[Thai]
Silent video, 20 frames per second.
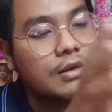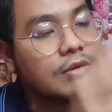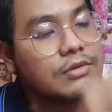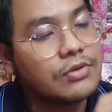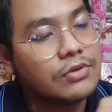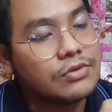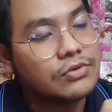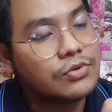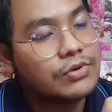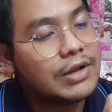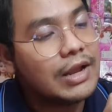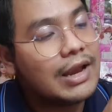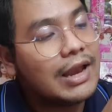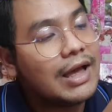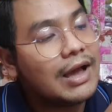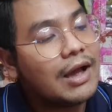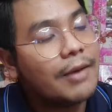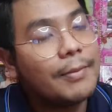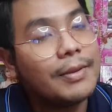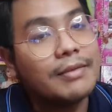ส่วนชุดด้านหลั
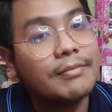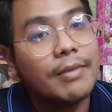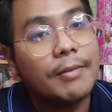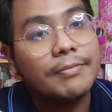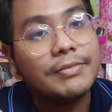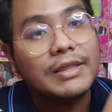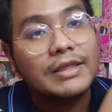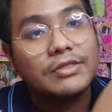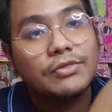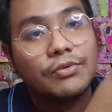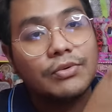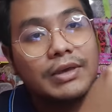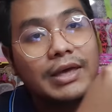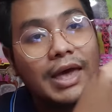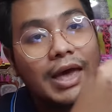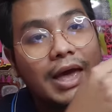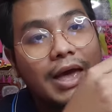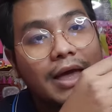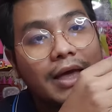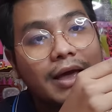งก็เป็นแบบตีนตุ๊กแก
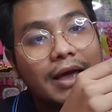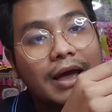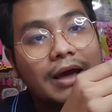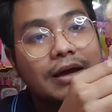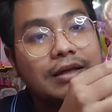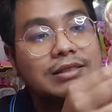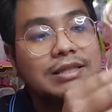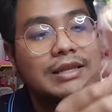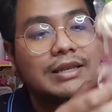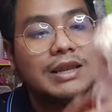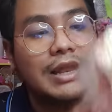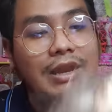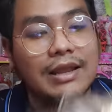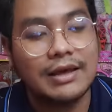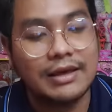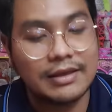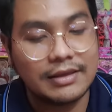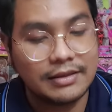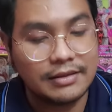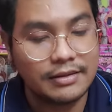ก็คือติดได้เลย